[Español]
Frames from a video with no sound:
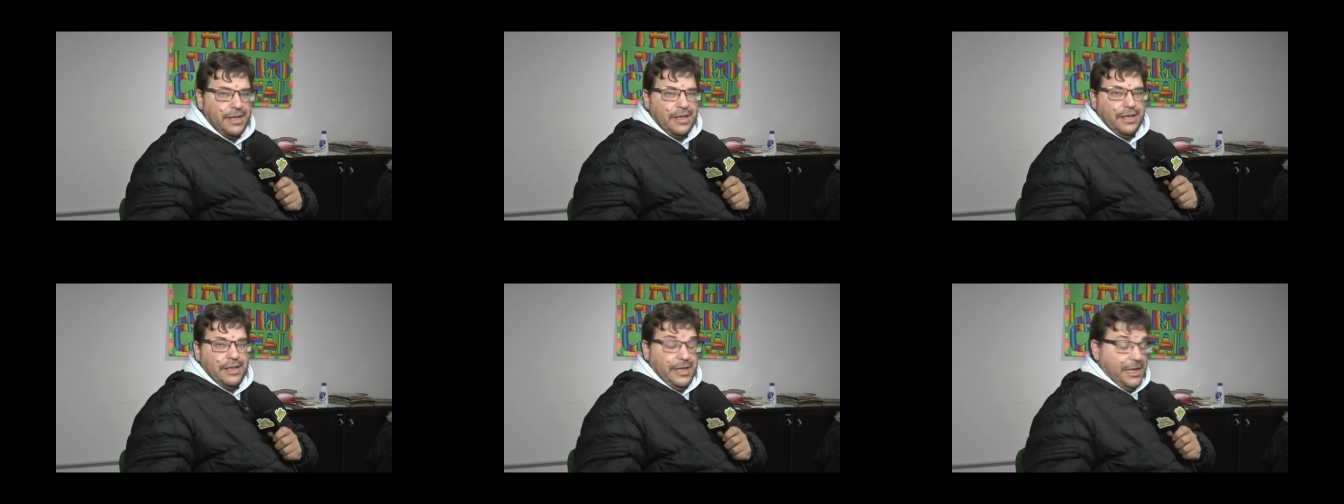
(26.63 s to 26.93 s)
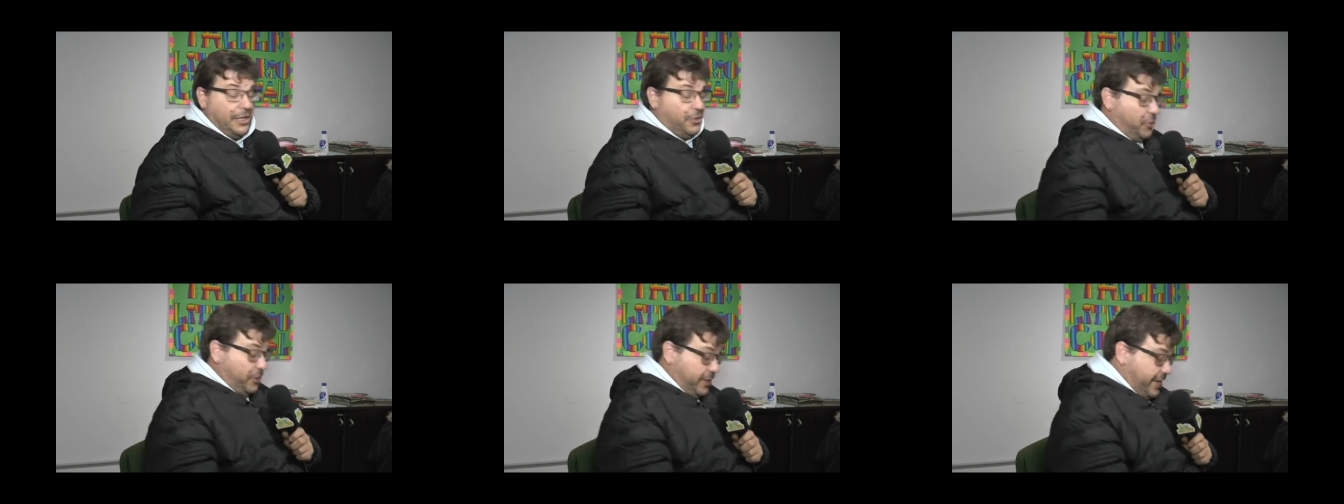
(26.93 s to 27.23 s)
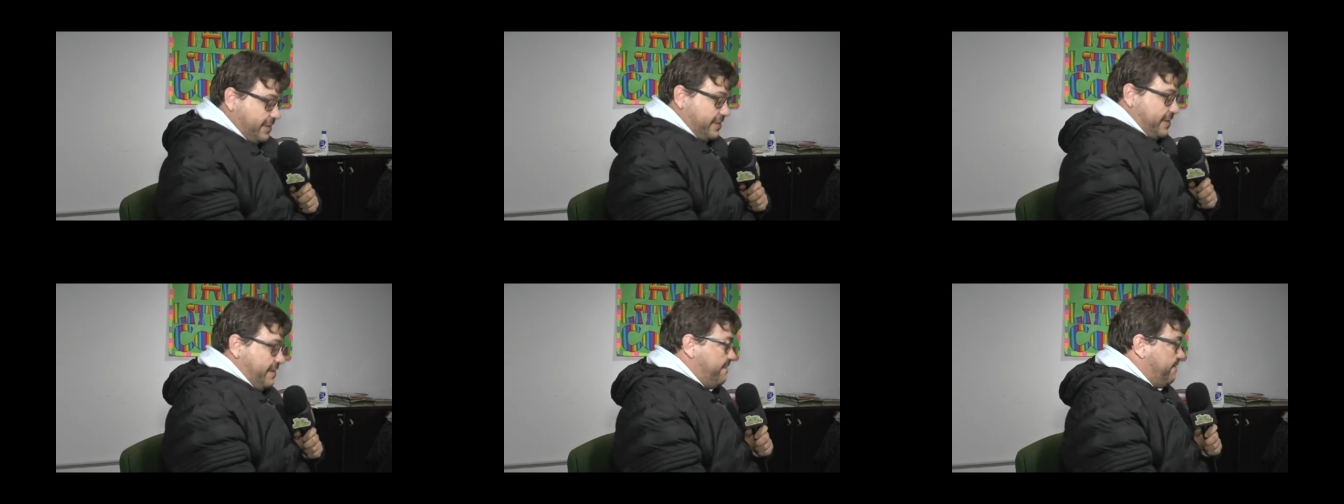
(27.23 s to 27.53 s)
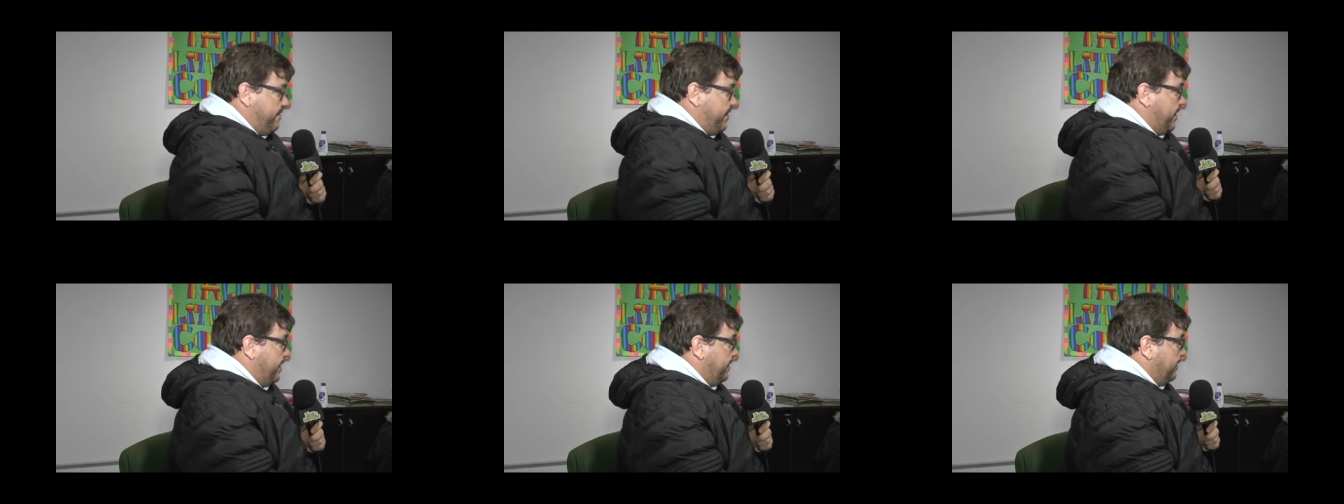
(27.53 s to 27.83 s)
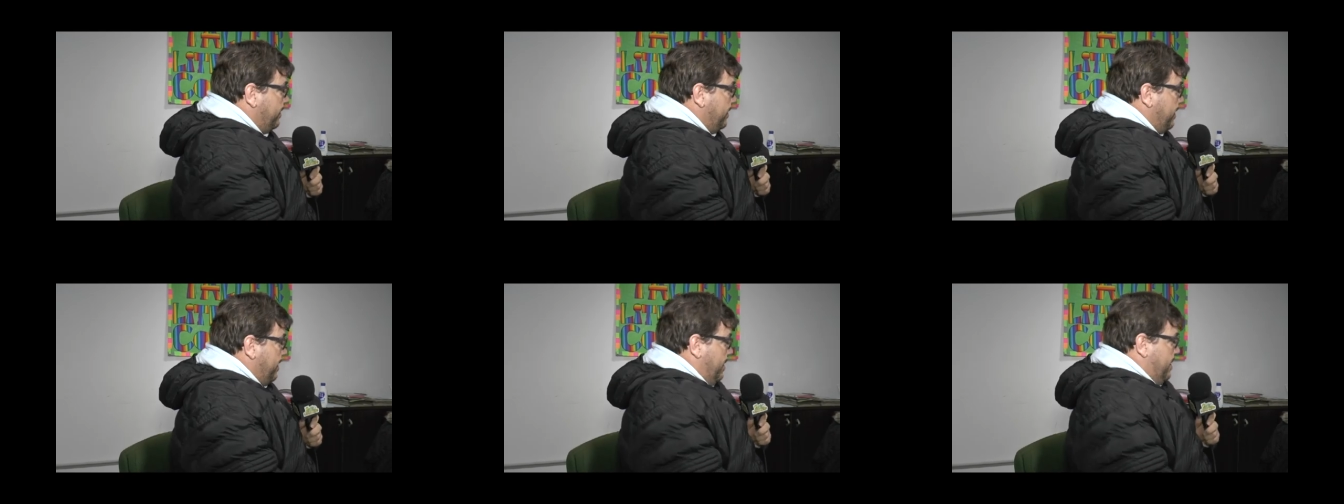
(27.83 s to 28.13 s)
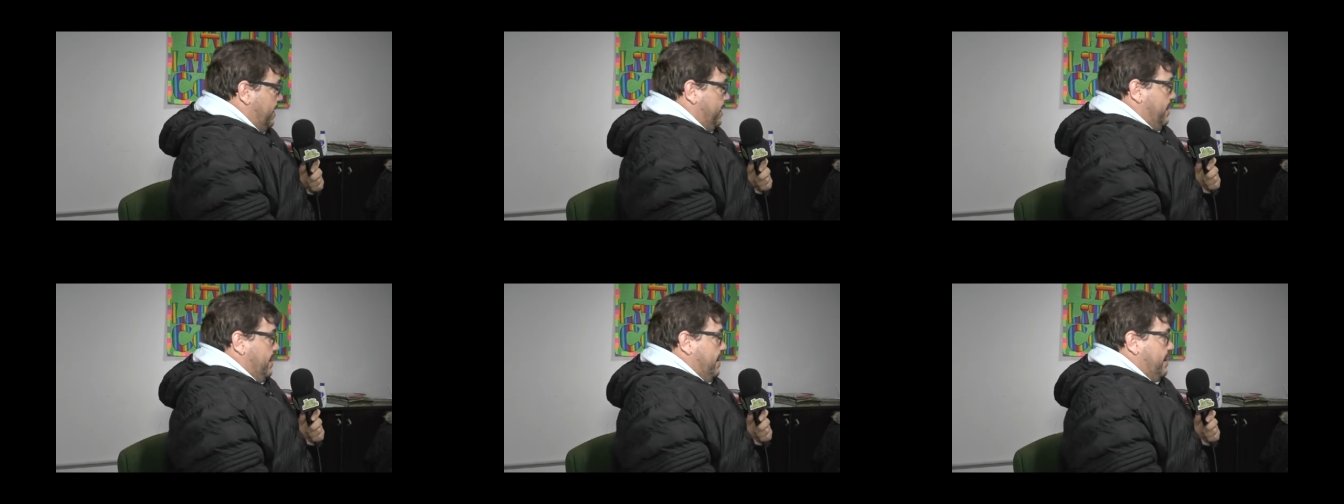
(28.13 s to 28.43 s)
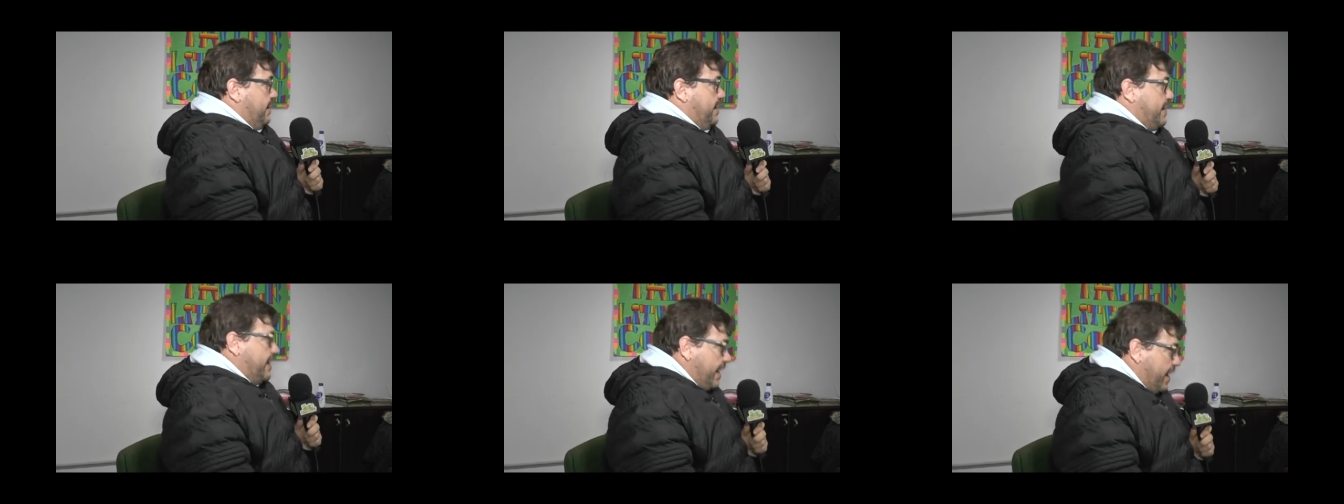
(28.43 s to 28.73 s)
Historia sin fin.
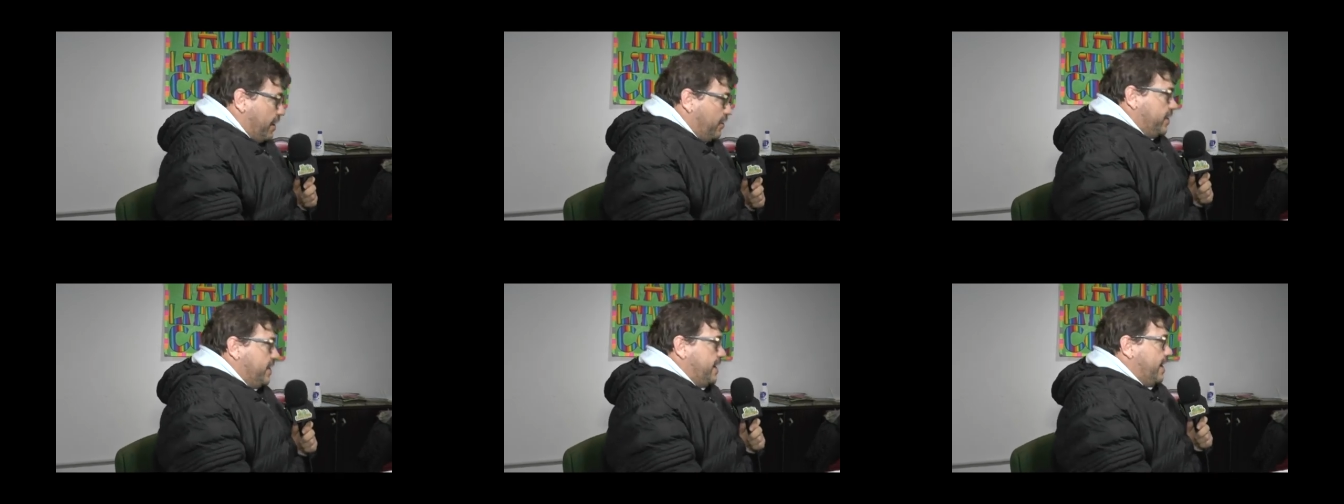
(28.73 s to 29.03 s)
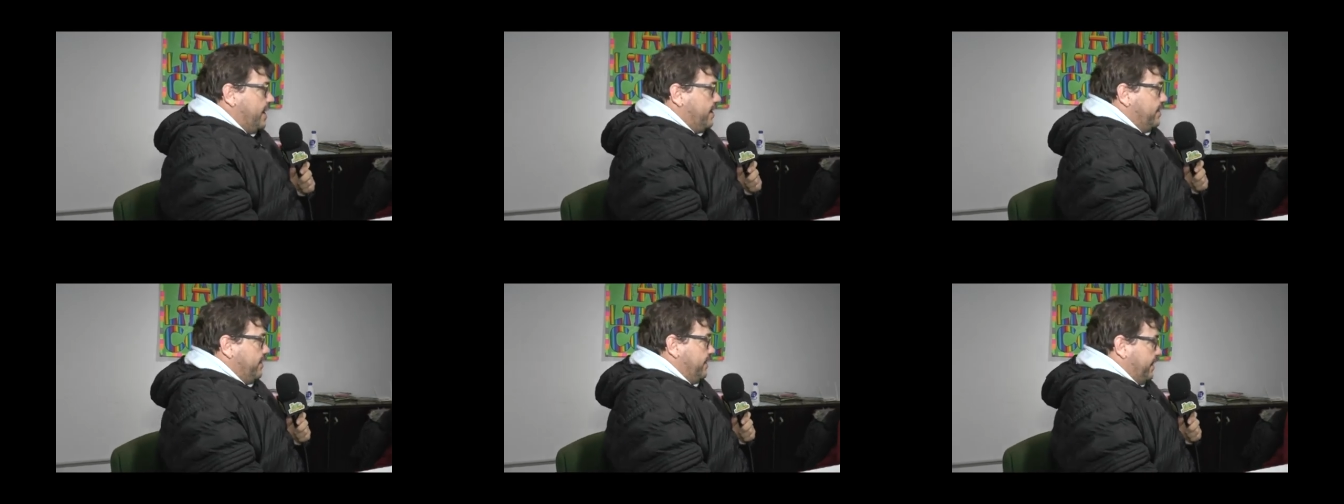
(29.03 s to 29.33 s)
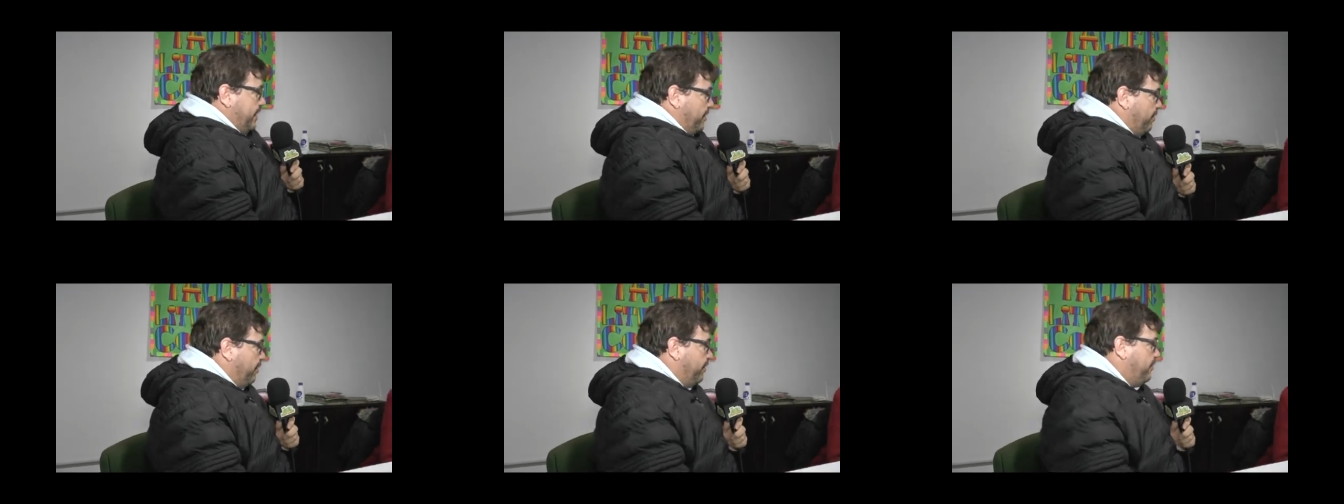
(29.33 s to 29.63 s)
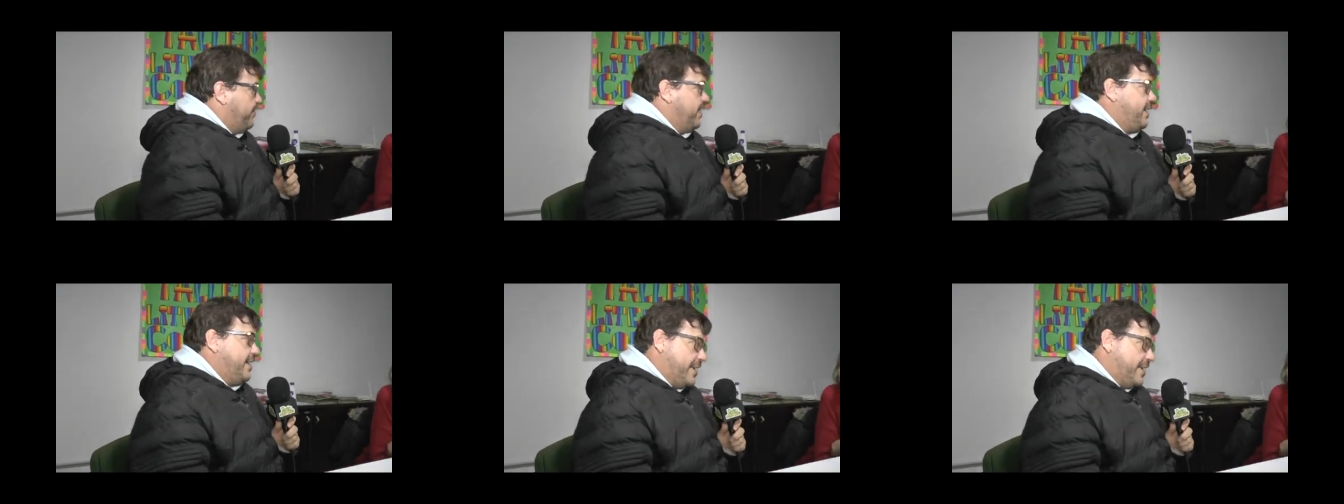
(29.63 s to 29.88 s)
Claudia Redolfi,